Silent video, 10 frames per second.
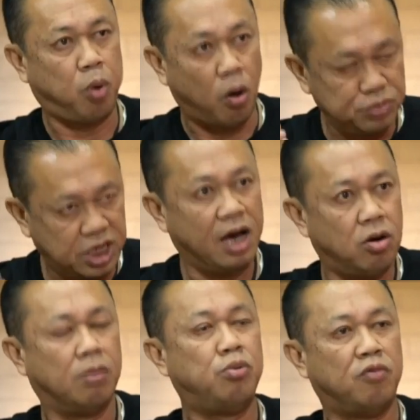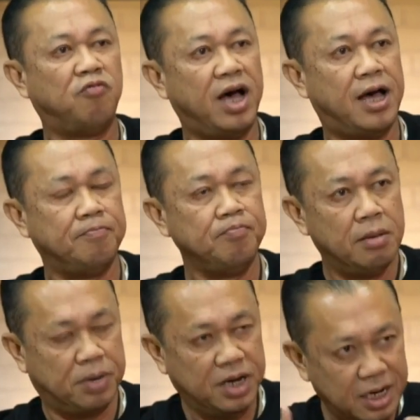ผมเชื่อของผมว่า
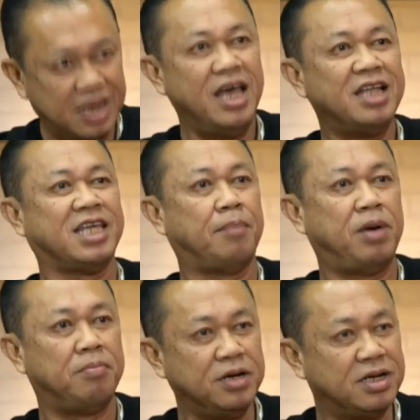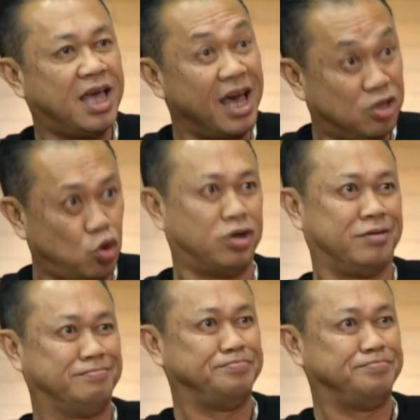พืชนี้จะเป็นพืชแก้จน